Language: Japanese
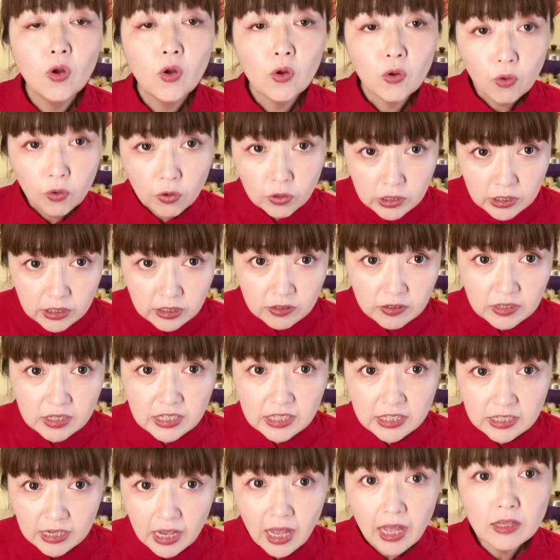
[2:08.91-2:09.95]
個室に
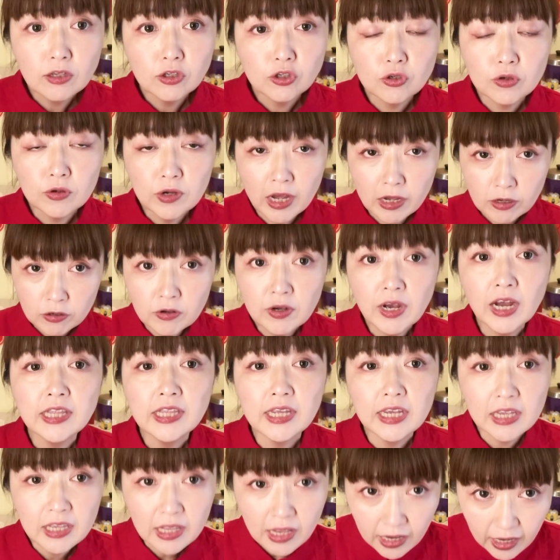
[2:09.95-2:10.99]
しか宿泊がで
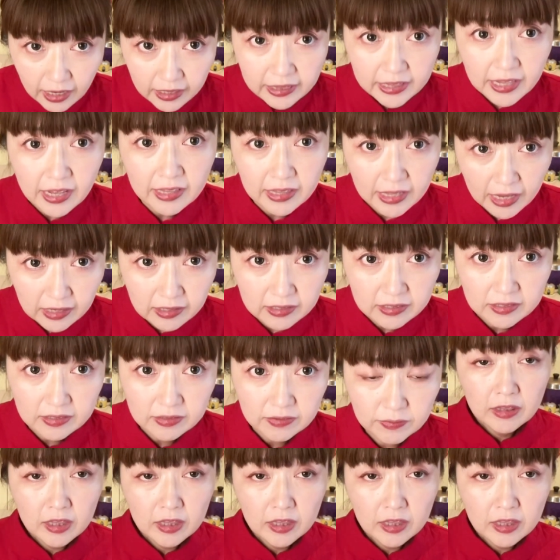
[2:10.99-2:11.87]
きなかったんです。